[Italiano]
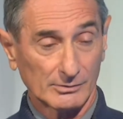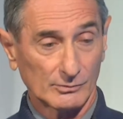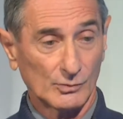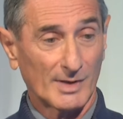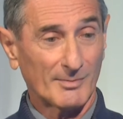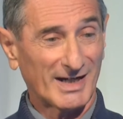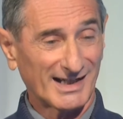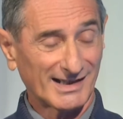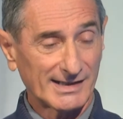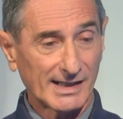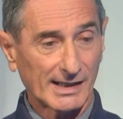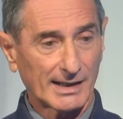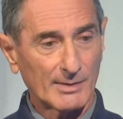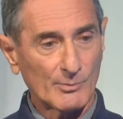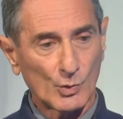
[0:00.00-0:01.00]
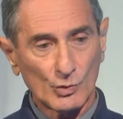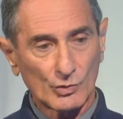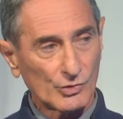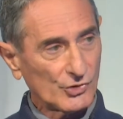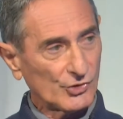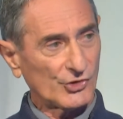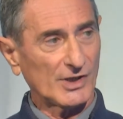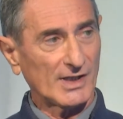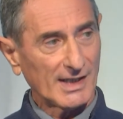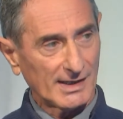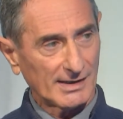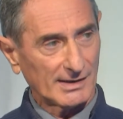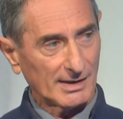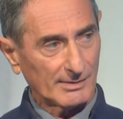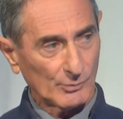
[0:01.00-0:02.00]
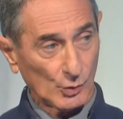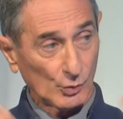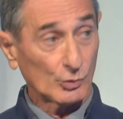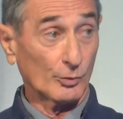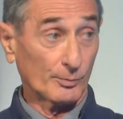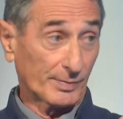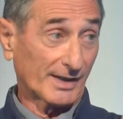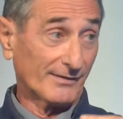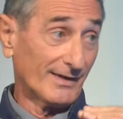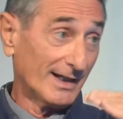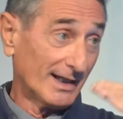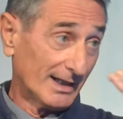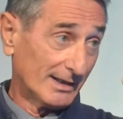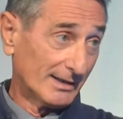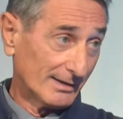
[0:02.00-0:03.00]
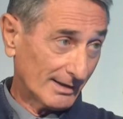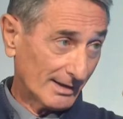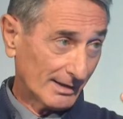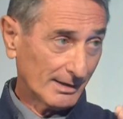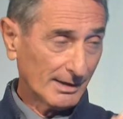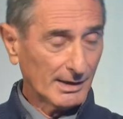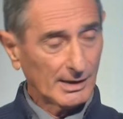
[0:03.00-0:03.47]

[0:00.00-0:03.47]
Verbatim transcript: una malattia che è molto incidente, molto prevalente